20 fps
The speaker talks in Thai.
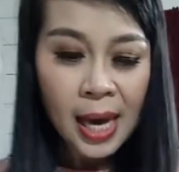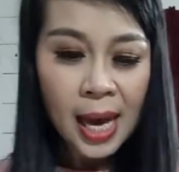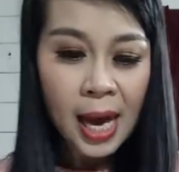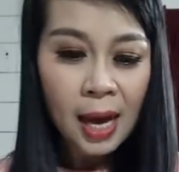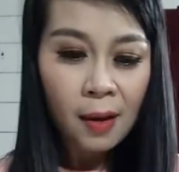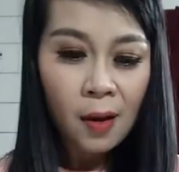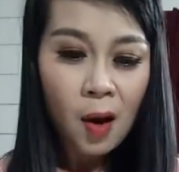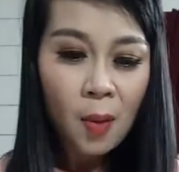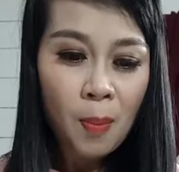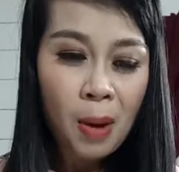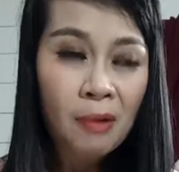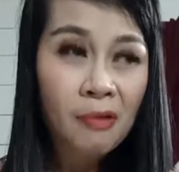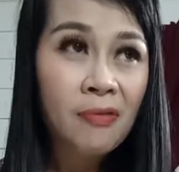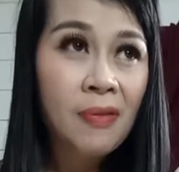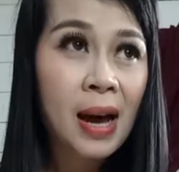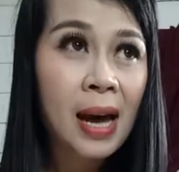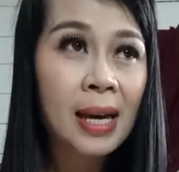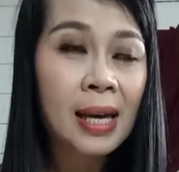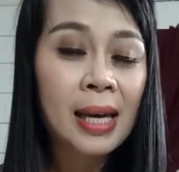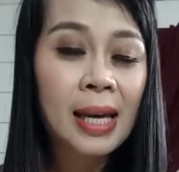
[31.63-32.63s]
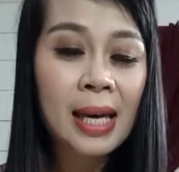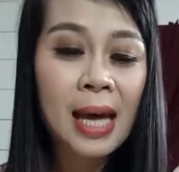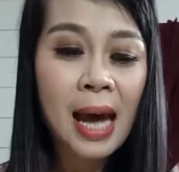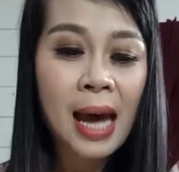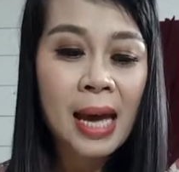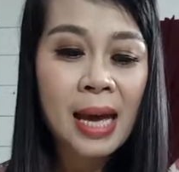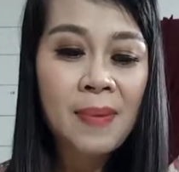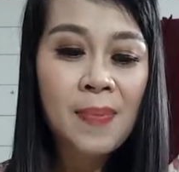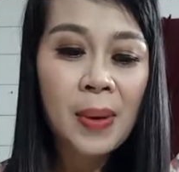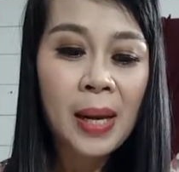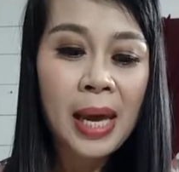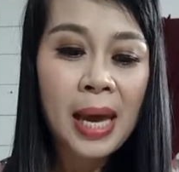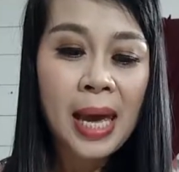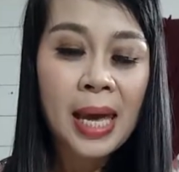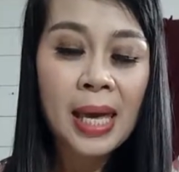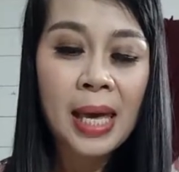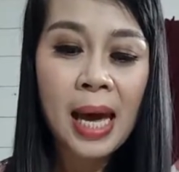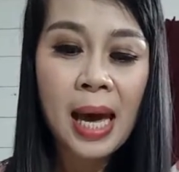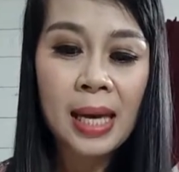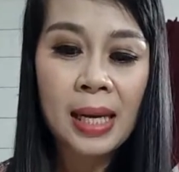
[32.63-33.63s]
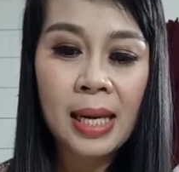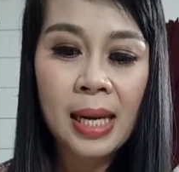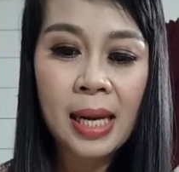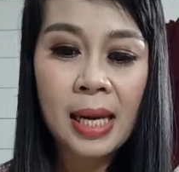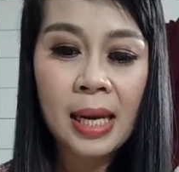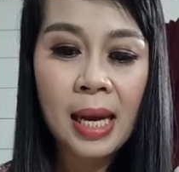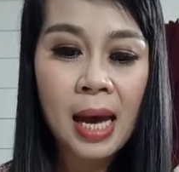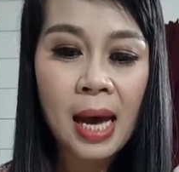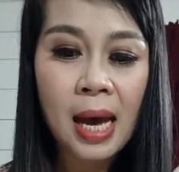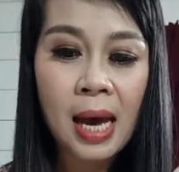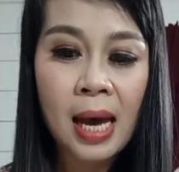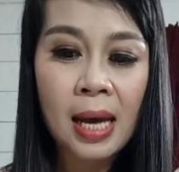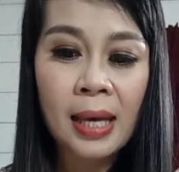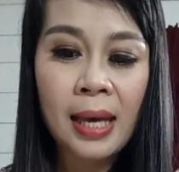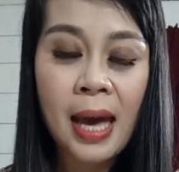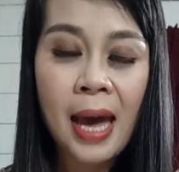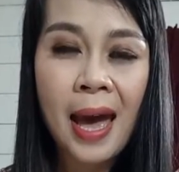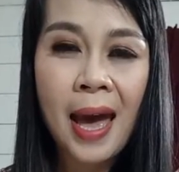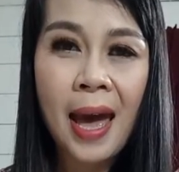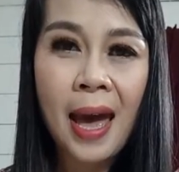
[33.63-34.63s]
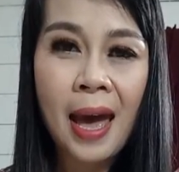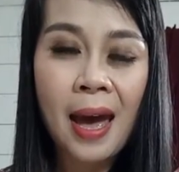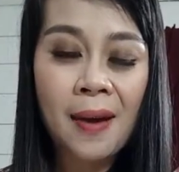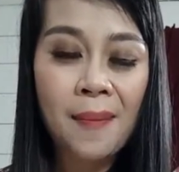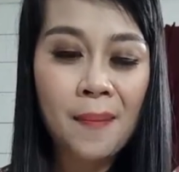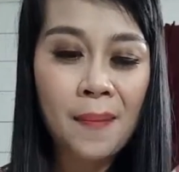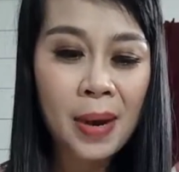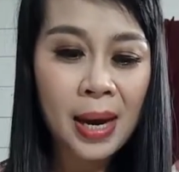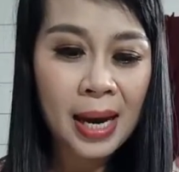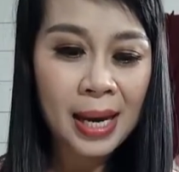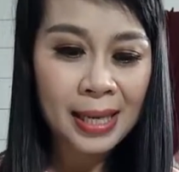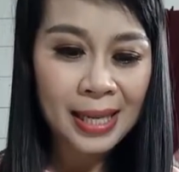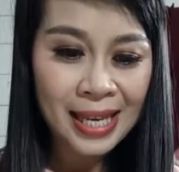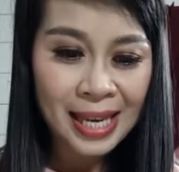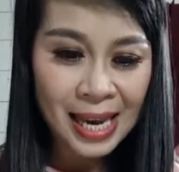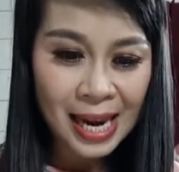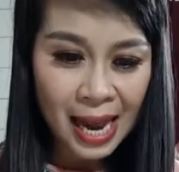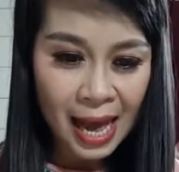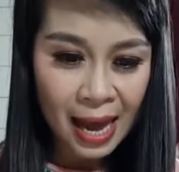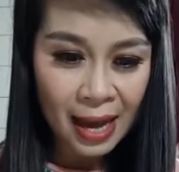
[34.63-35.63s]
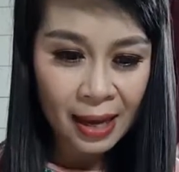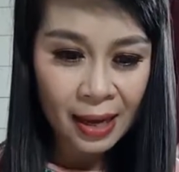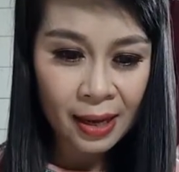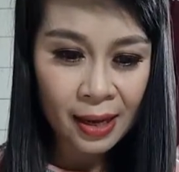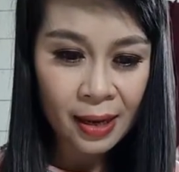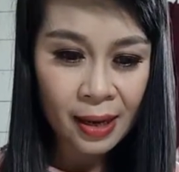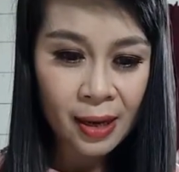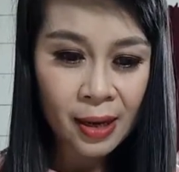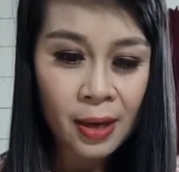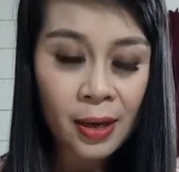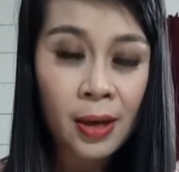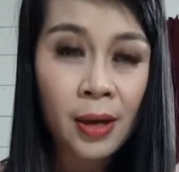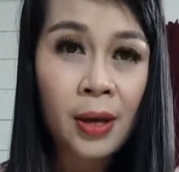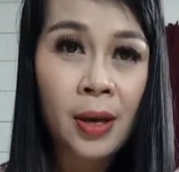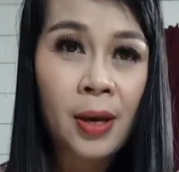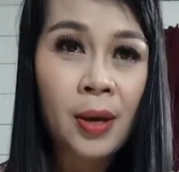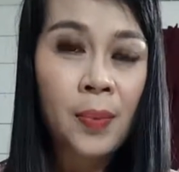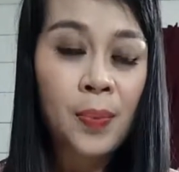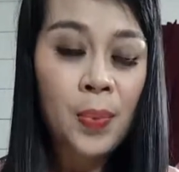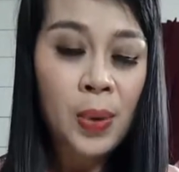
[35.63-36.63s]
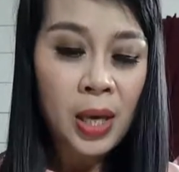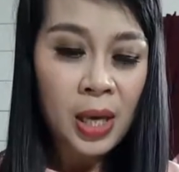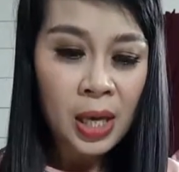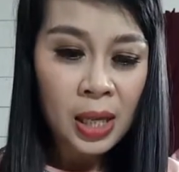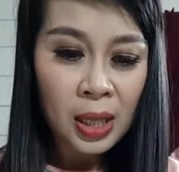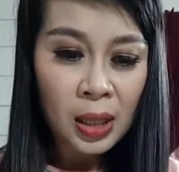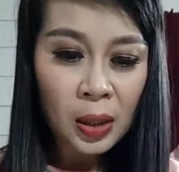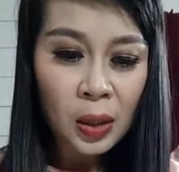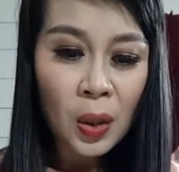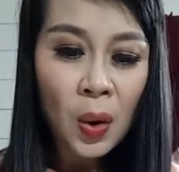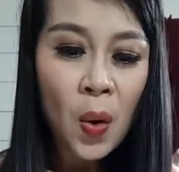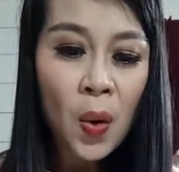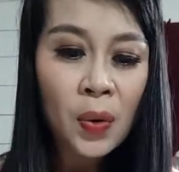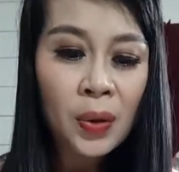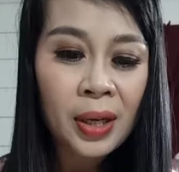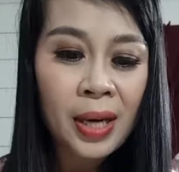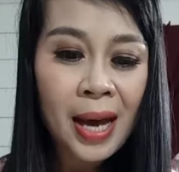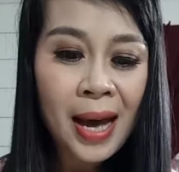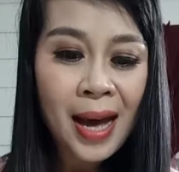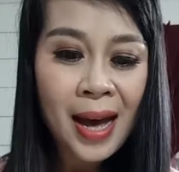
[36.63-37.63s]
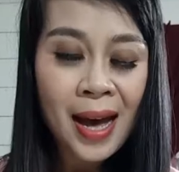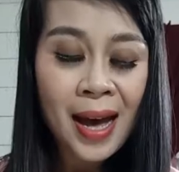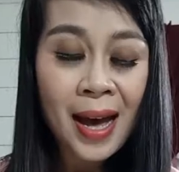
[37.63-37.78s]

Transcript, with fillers: อ่ลองมาฟังไกด์เพลงกันนะคะ แค่มาทีหลัง ผิดตรงไหน